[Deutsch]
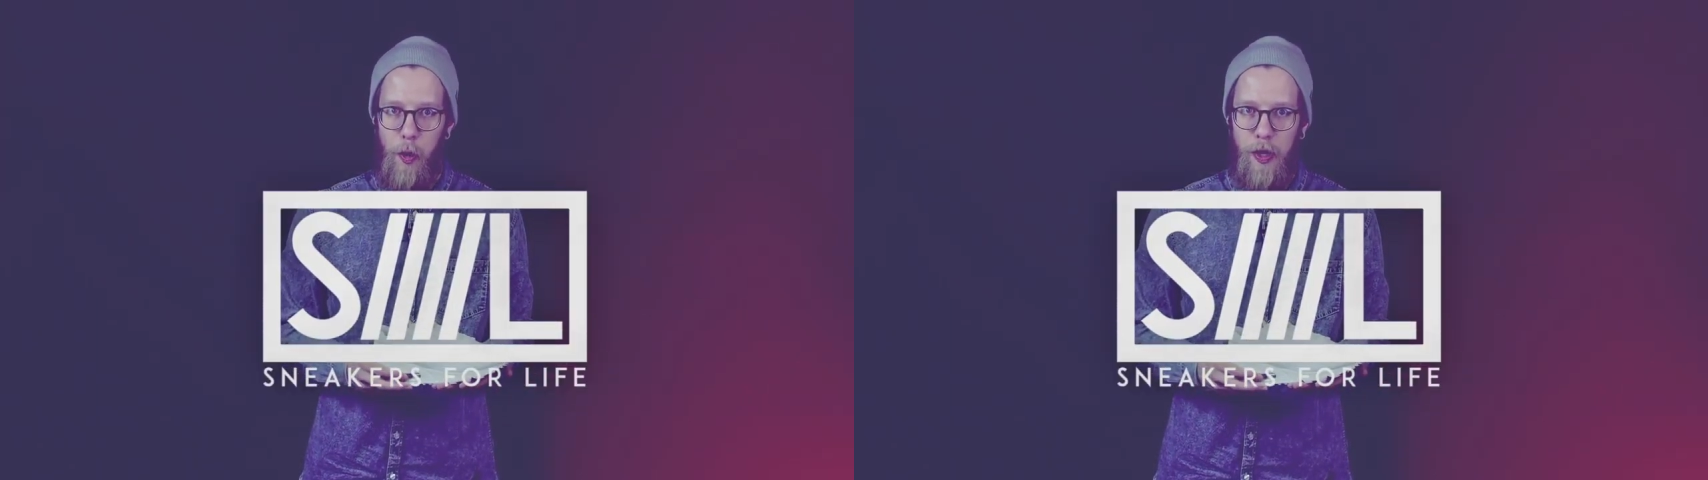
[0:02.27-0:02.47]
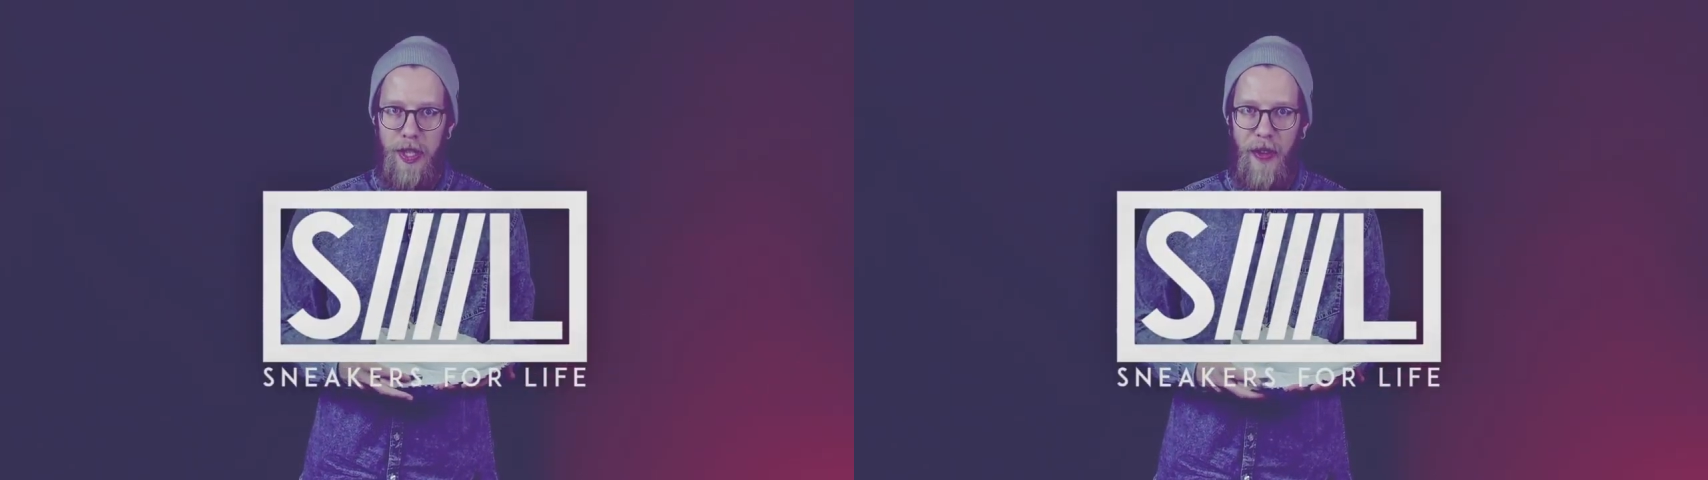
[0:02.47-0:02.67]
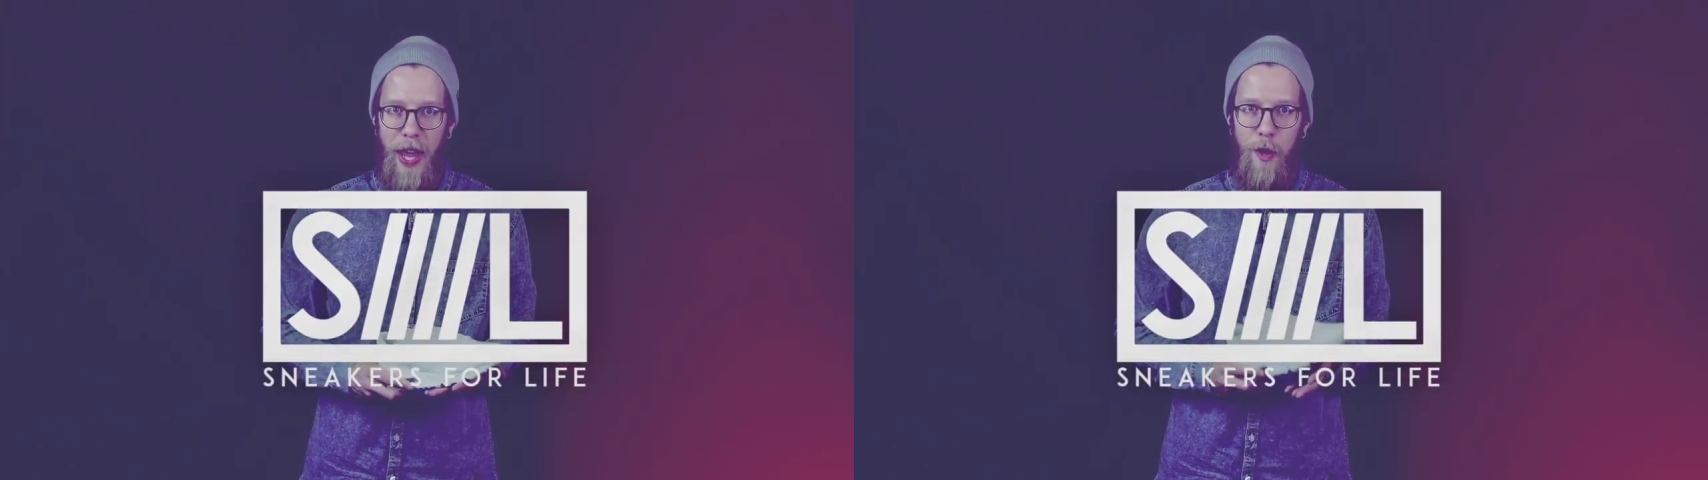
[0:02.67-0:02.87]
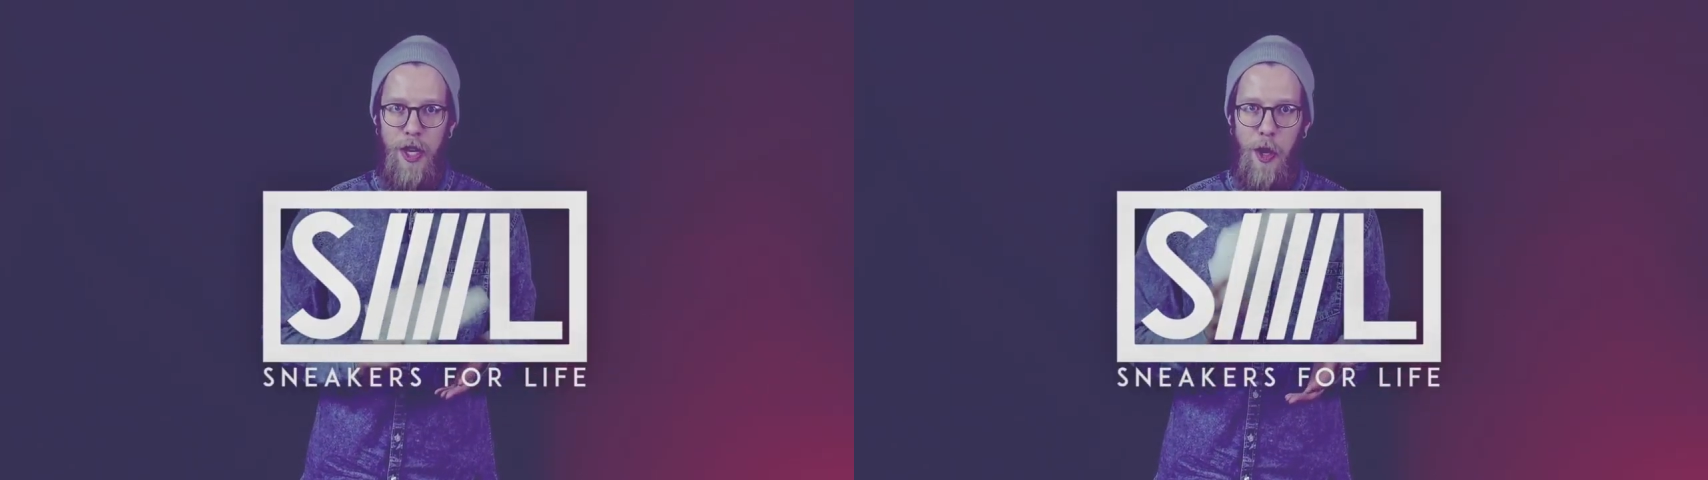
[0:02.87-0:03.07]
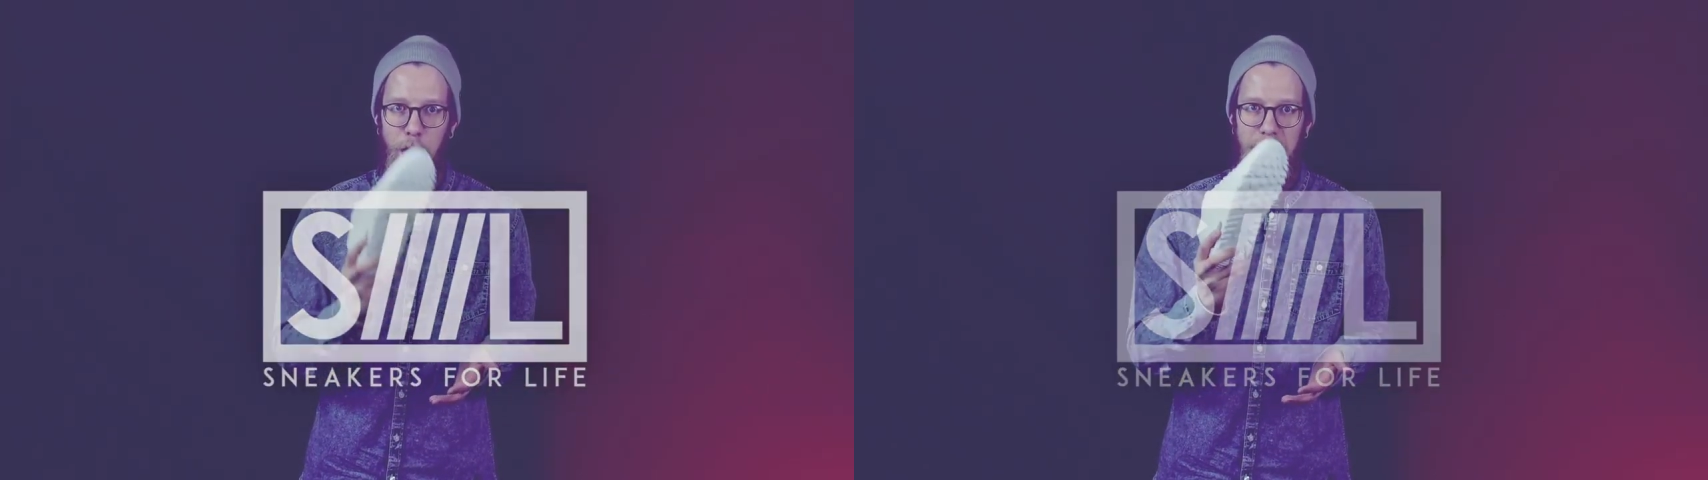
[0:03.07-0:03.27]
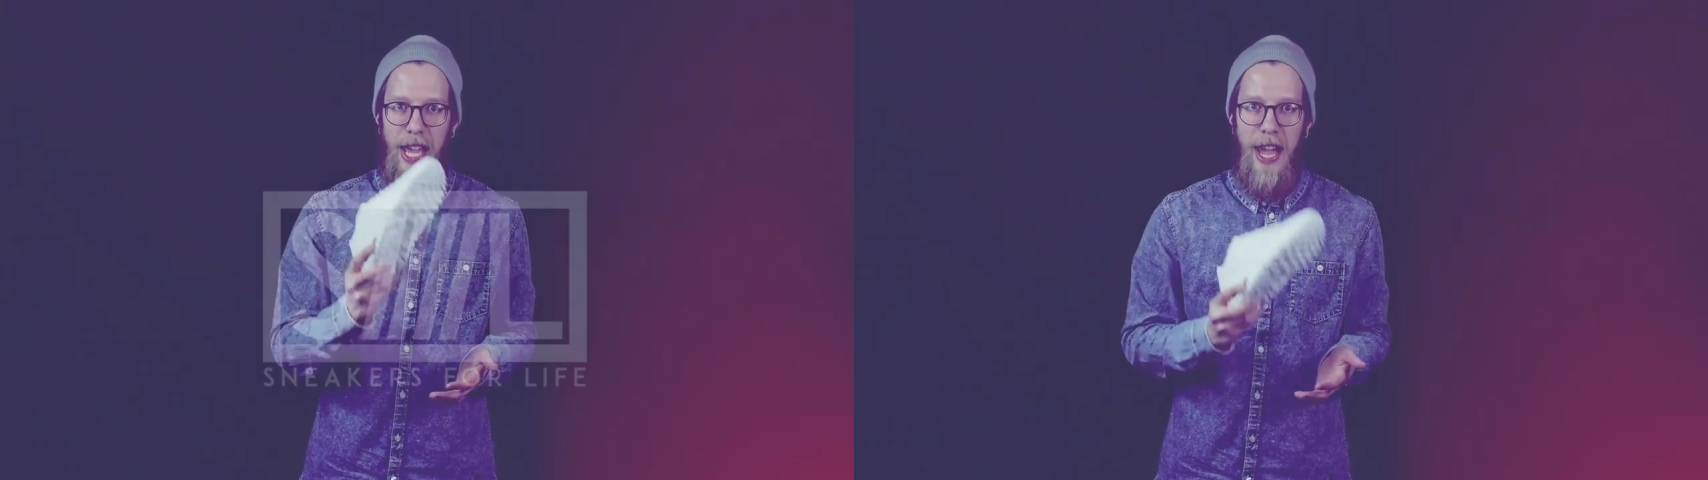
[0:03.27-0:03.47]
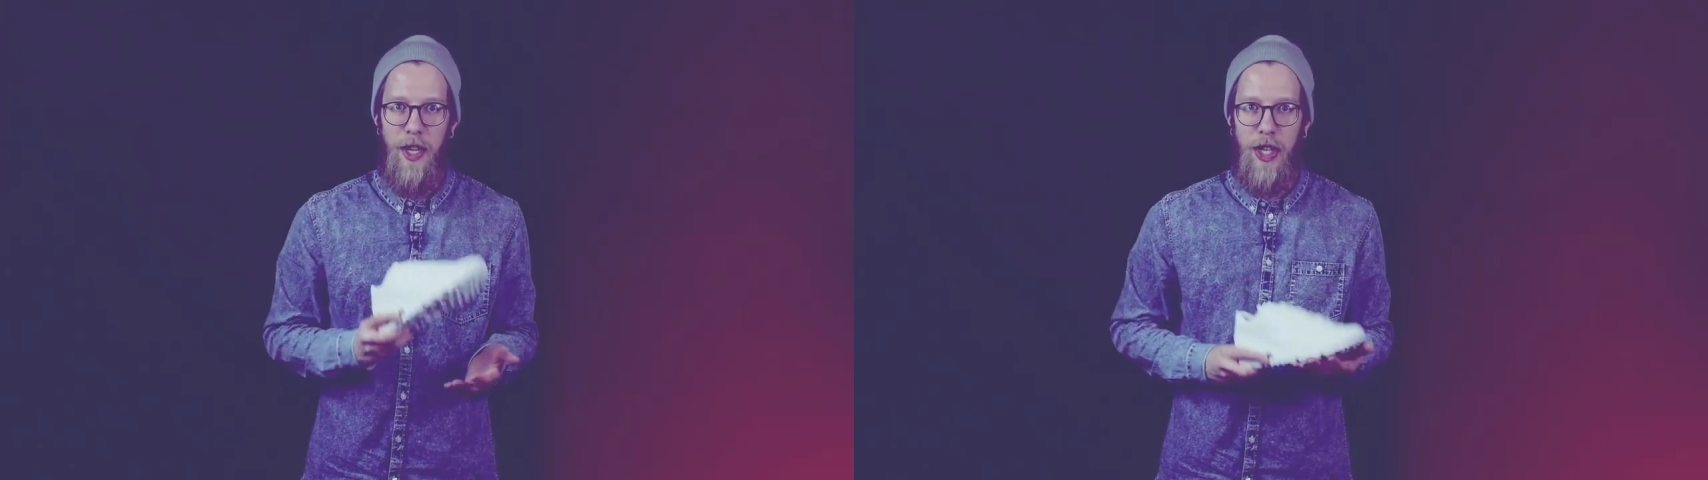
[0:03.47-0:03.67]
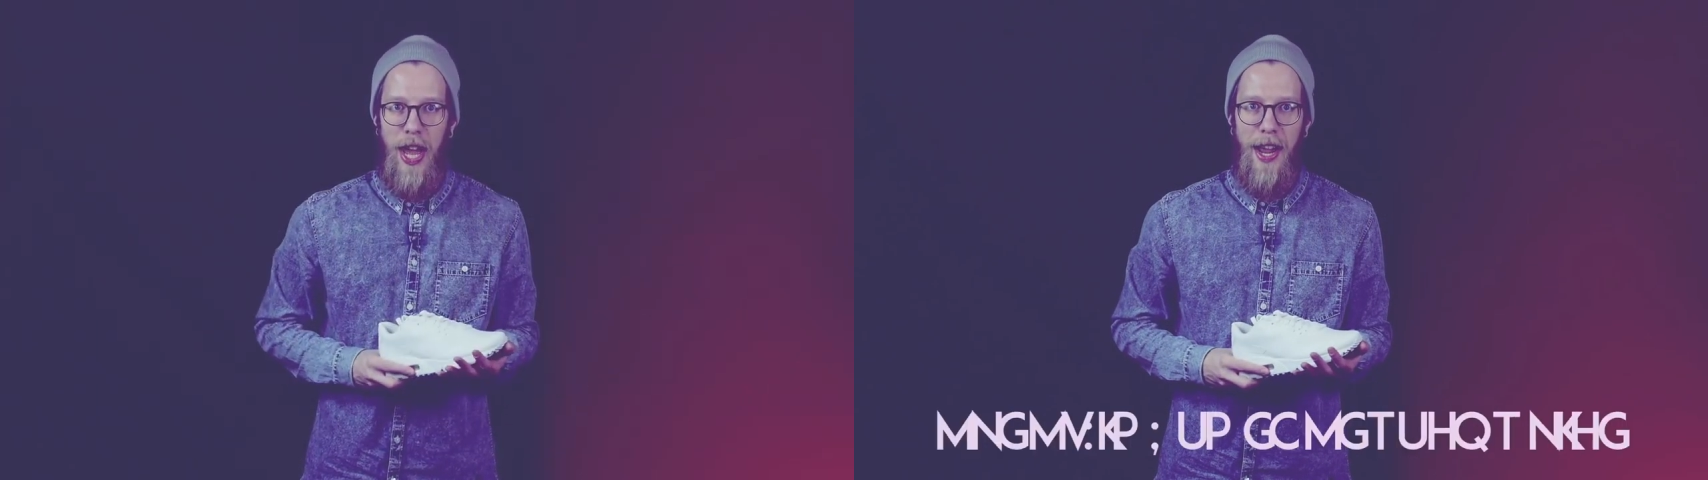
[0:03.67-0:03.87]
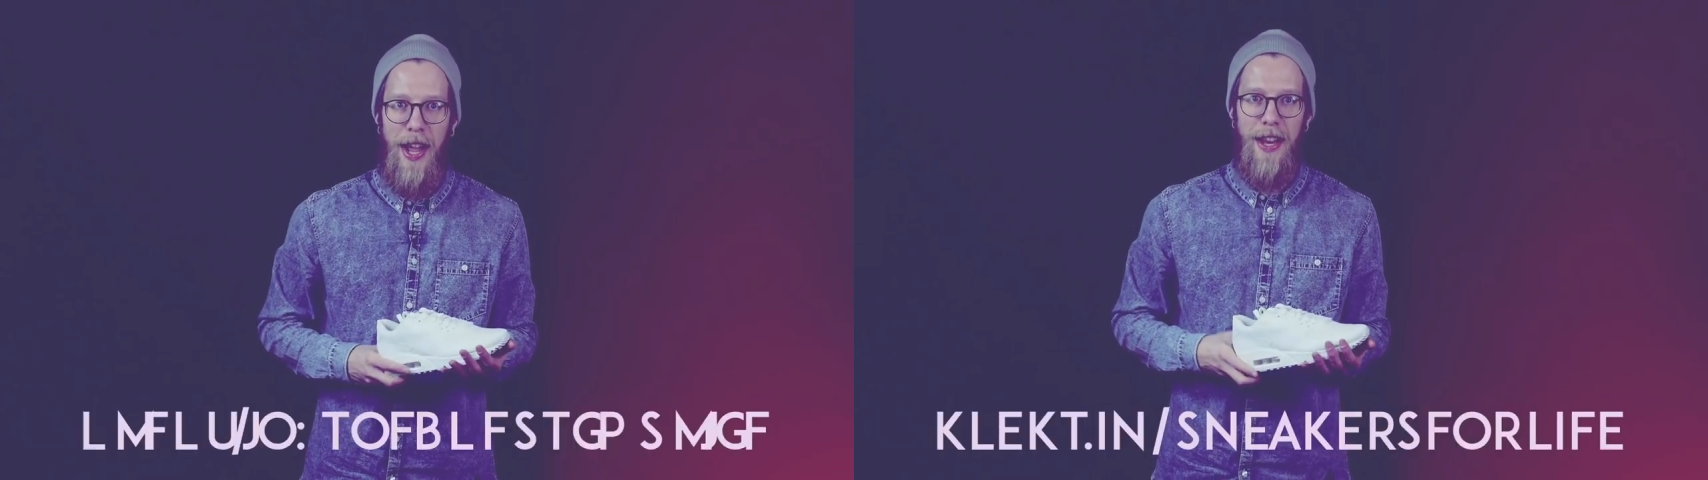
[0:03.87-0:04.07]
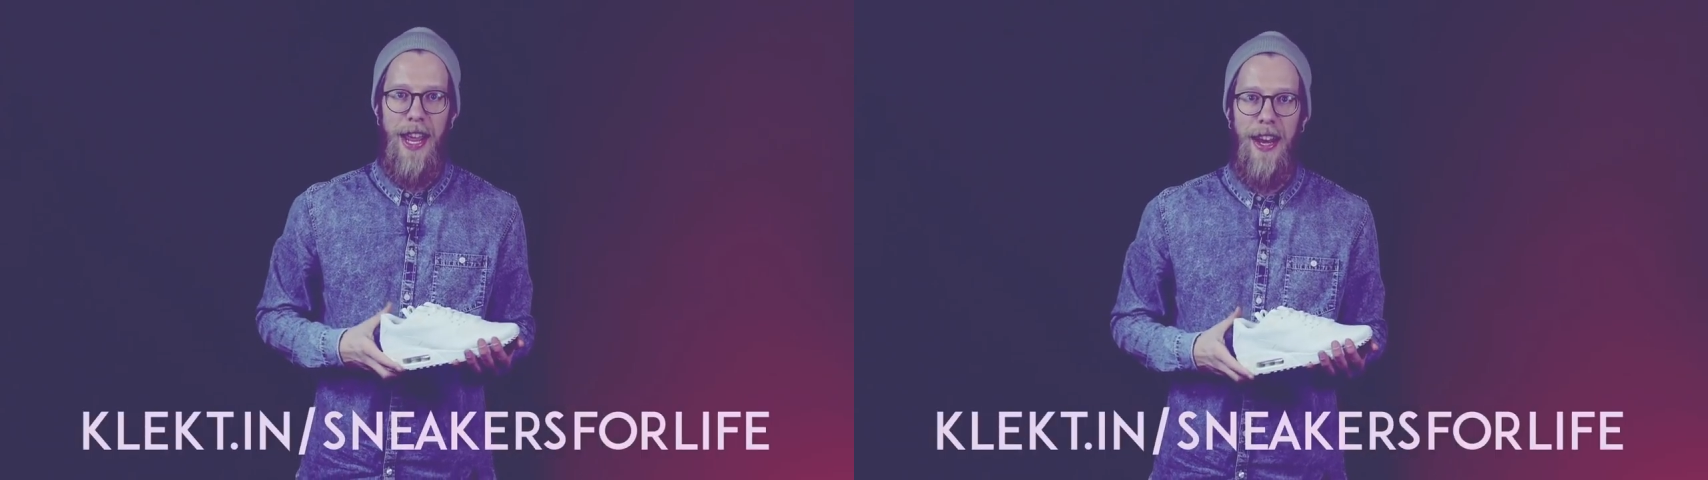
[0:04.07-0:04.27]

guten Zweck und die könnt ihr ersteigern